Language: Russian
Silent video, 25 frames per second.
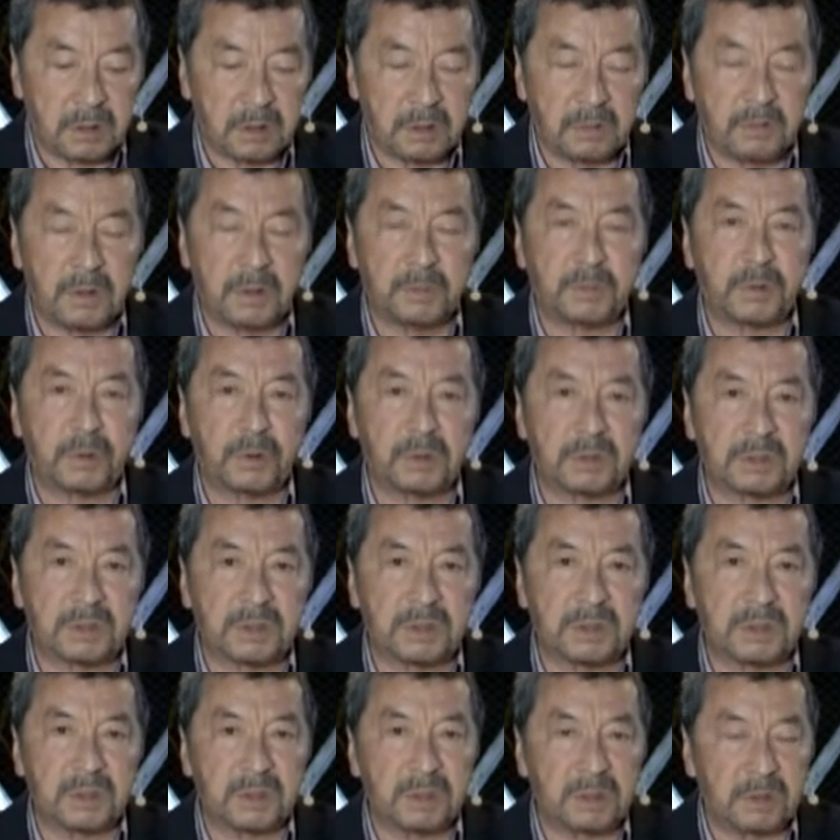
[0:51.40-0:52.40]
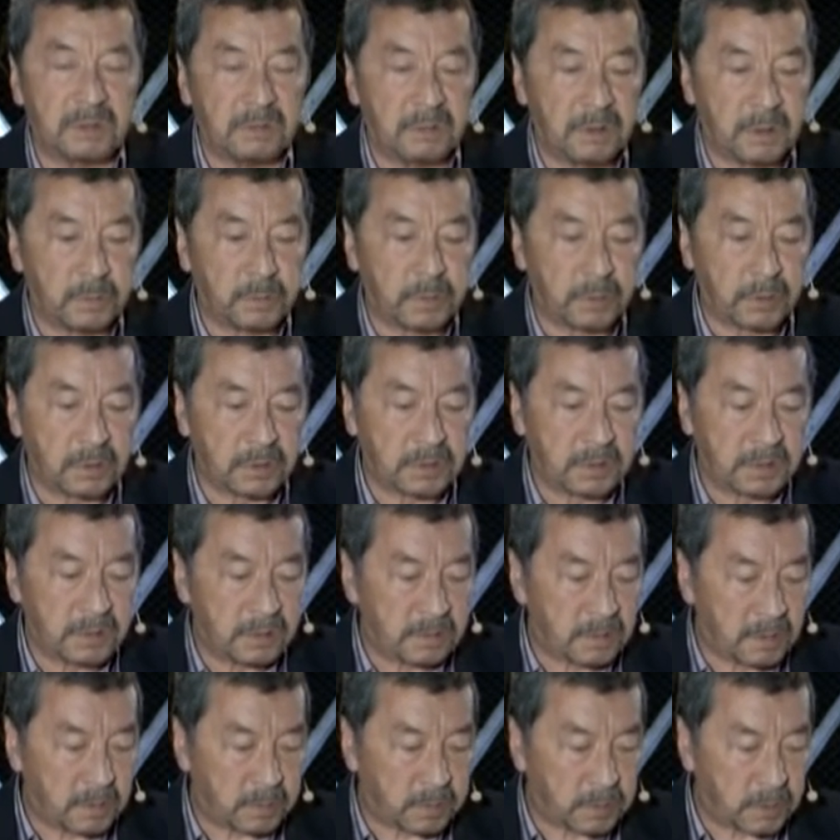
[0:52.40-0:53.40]
Вопросы, вопросы,
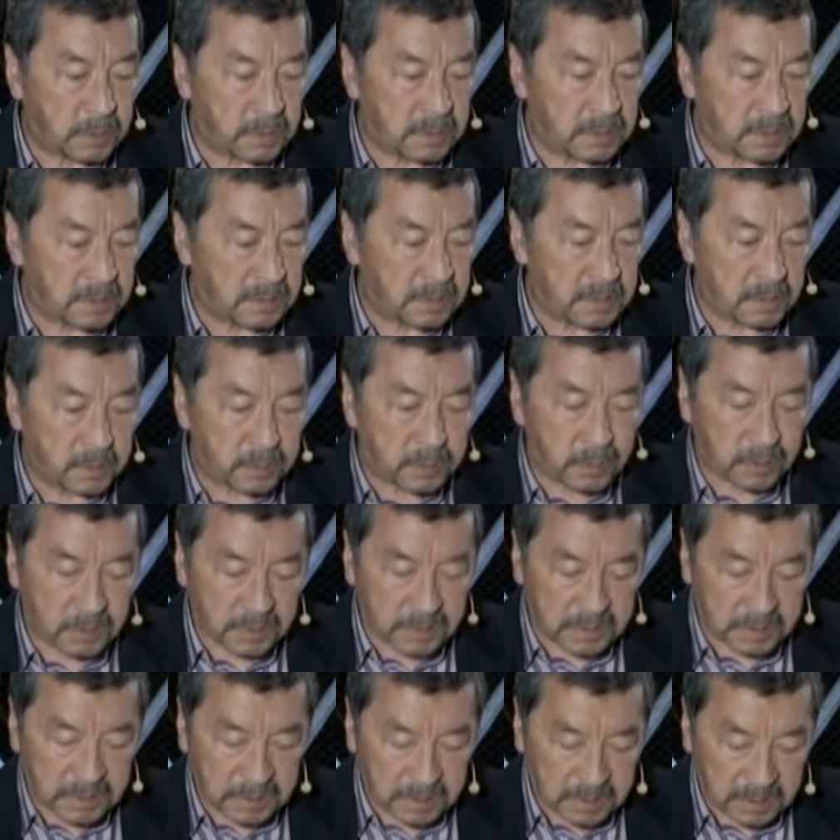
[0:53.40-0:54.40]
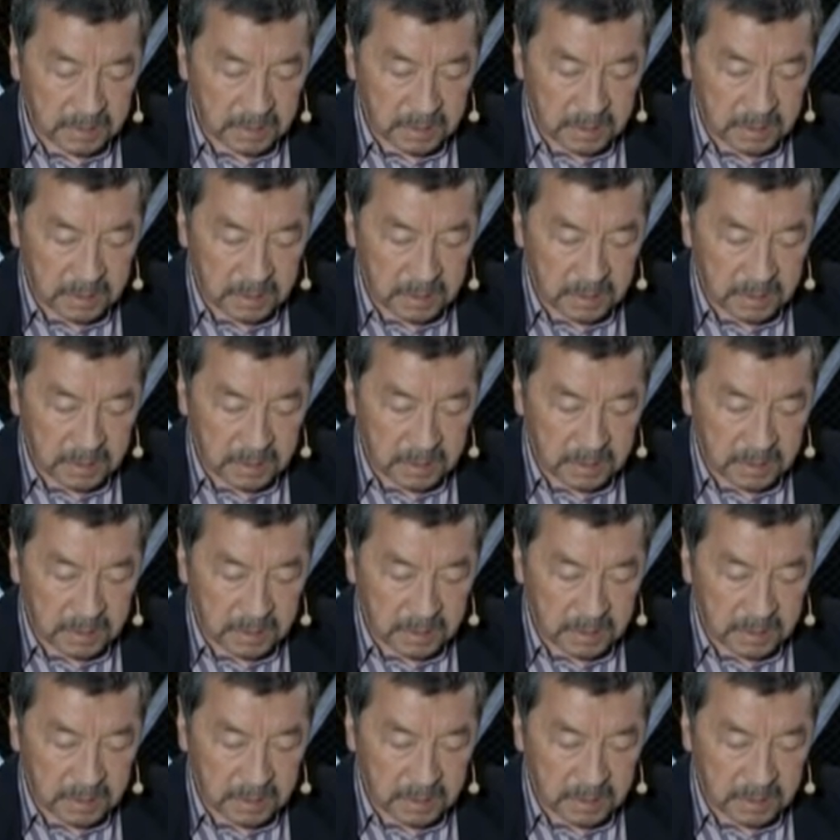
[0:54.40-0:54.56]
вопросы, вопросы.